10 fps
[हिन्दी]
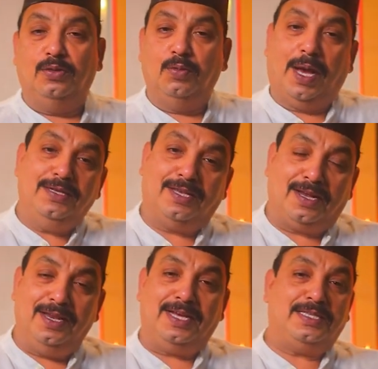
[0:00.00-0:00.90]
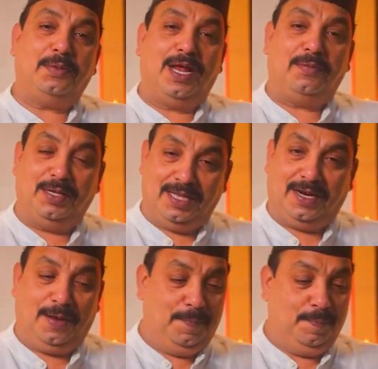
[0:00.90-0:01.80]
तो भाई चकली कैसे बनाए हमने
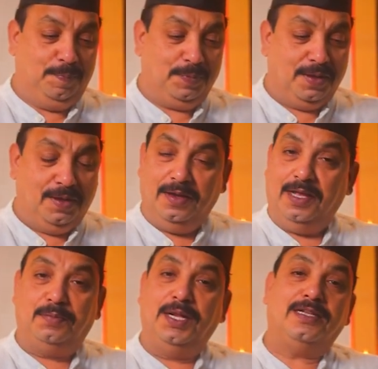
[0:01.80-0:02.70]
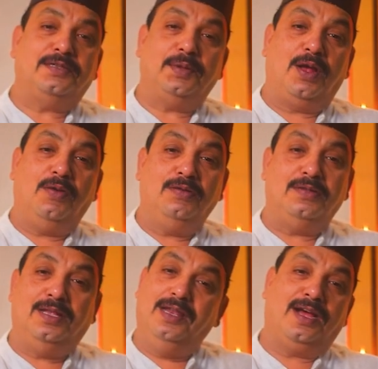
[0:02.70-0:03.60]
देखा इतमान से बनाओ
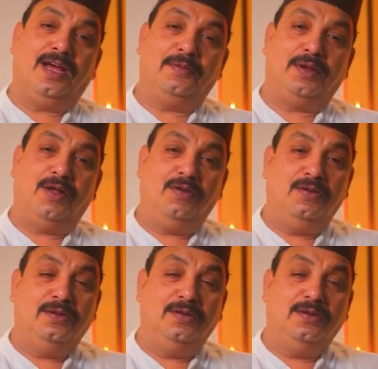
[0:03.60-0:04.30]
दिल लगा के बनाओ